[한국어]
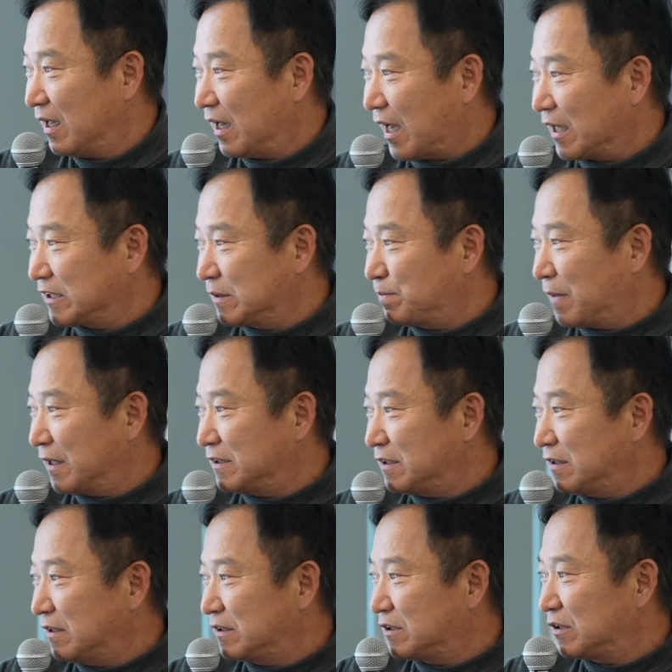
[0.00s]

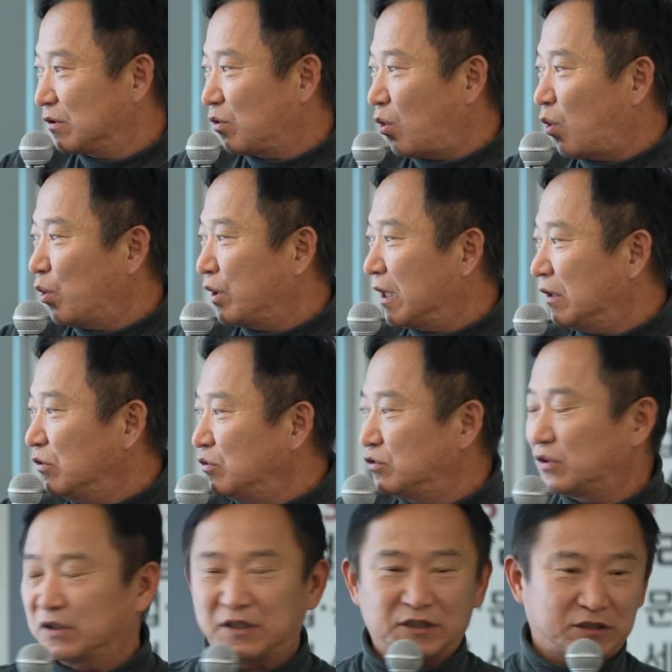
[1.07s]
아스파질러스
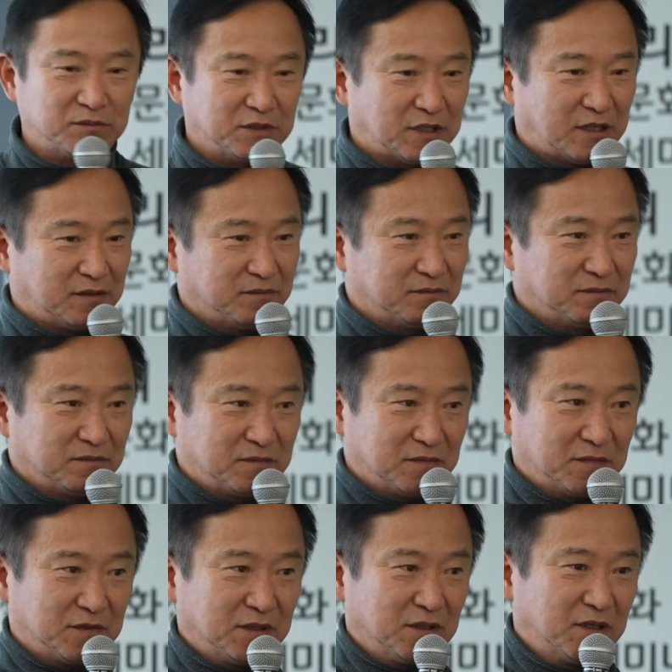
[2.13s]
코리아노스라 되어 있습니다.
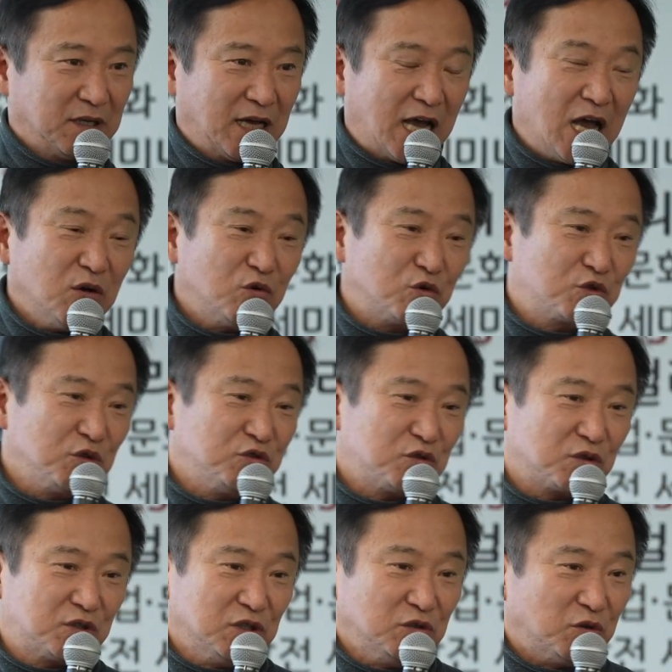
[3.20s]
한국
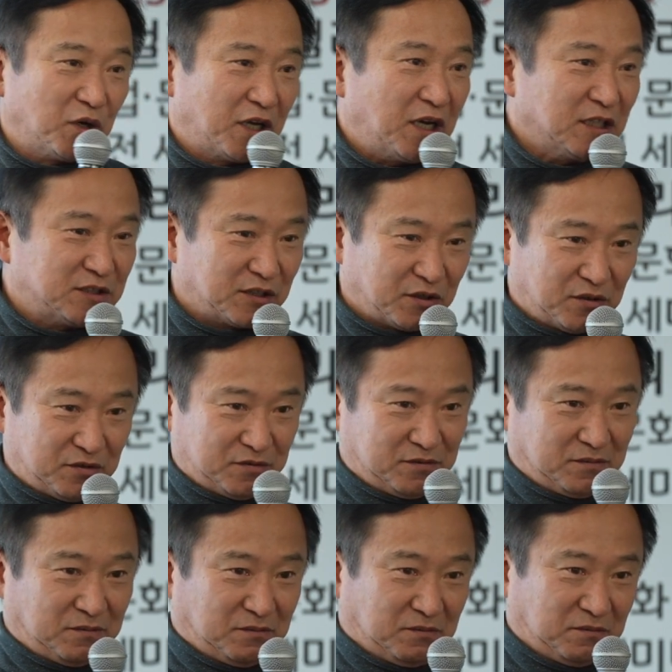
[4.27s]
균주로 등록해놨어요.
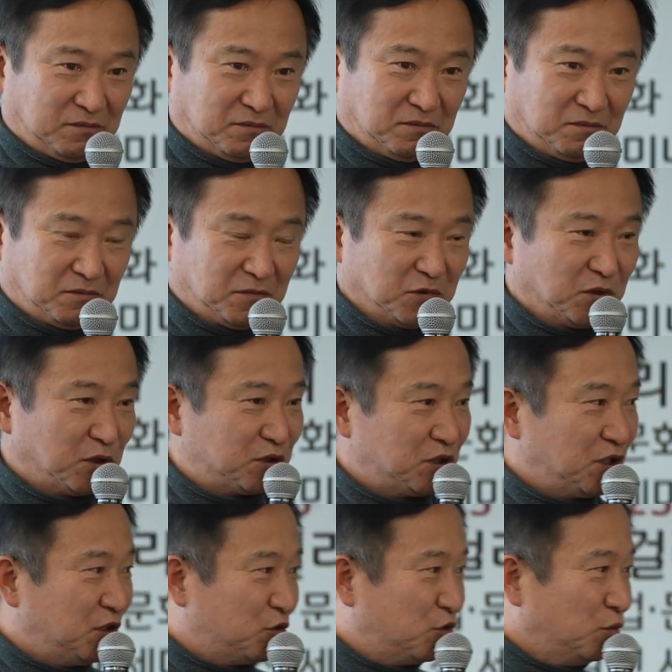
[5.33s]

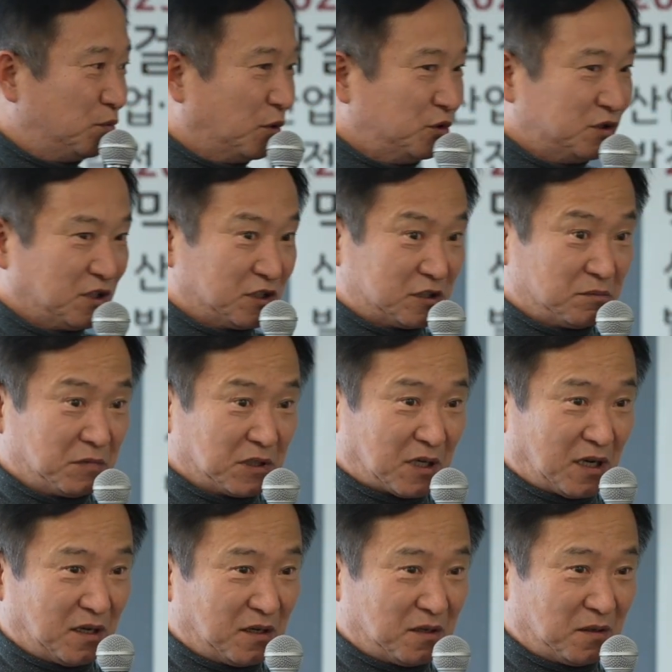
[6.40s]
이균 본 적 있습니까?
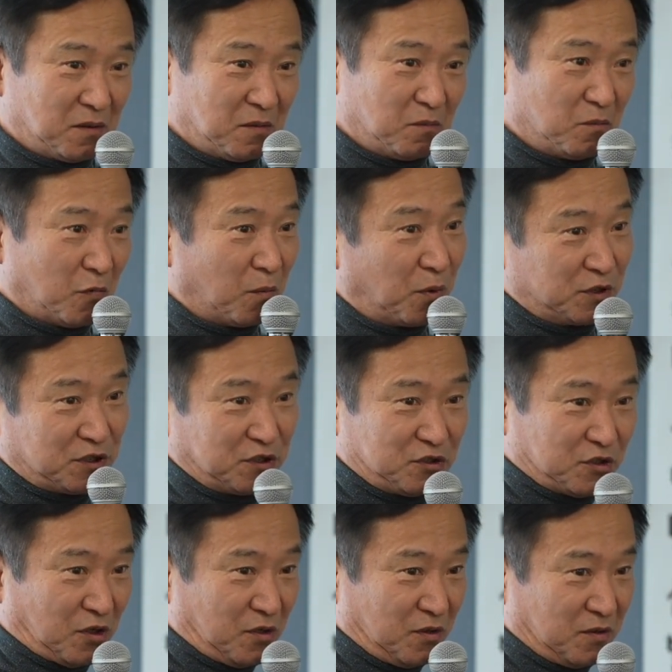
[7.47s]
못 뭐
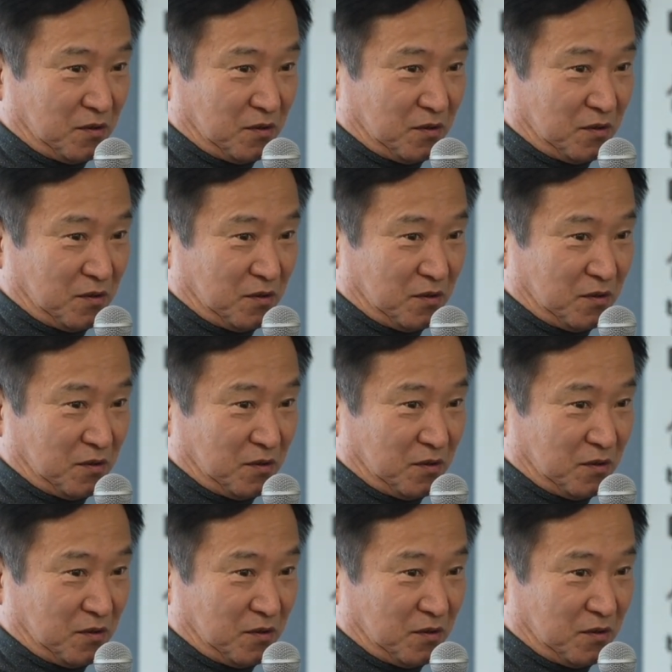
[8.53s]
보셨죠?